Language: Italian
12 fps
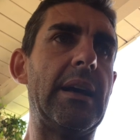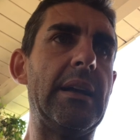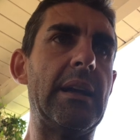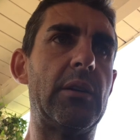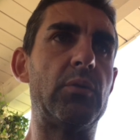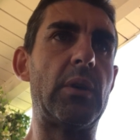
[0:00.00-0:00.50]
e i
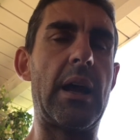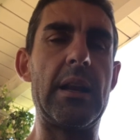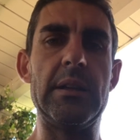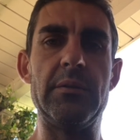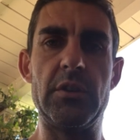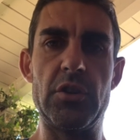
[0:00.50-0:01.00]

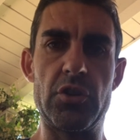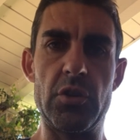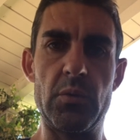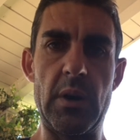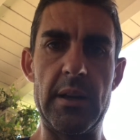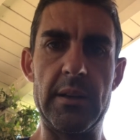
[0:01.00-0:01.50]
naturali invece
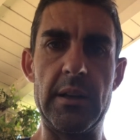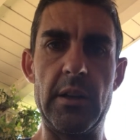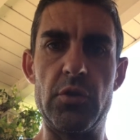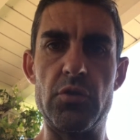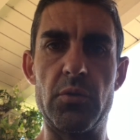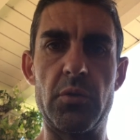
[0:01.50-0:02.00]
durante
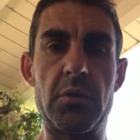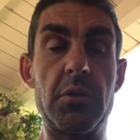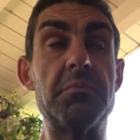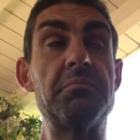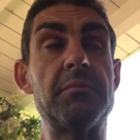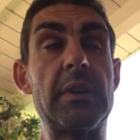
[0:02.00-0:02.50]
il giorno.
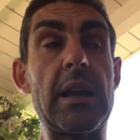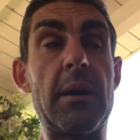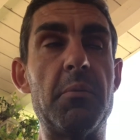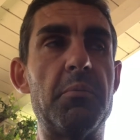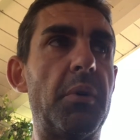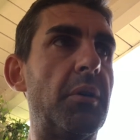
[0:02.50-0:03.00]
Vediamo
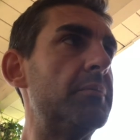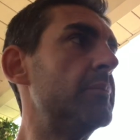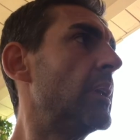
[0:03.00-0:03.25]
un po'.